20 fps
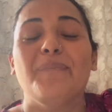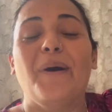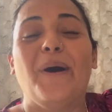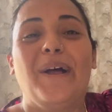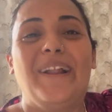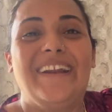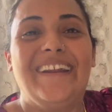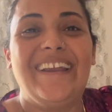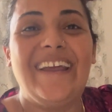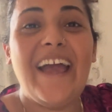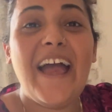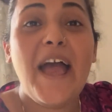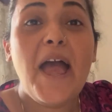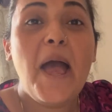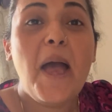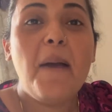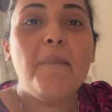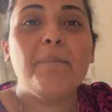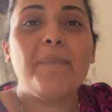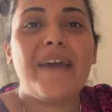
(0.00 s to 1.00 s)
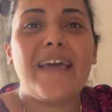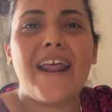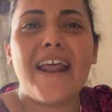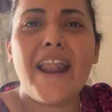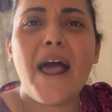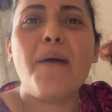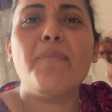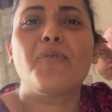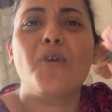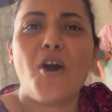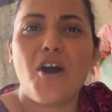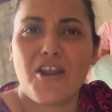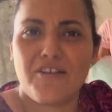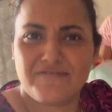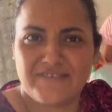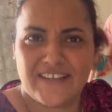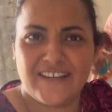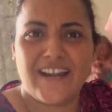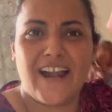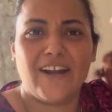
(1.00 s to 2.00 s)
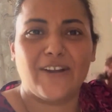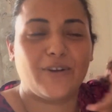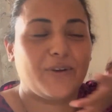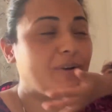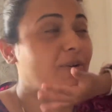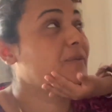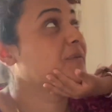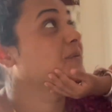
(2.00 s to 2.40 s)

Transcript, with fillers: बोल रही है मेरा नाम गौरव सिंह राठौड़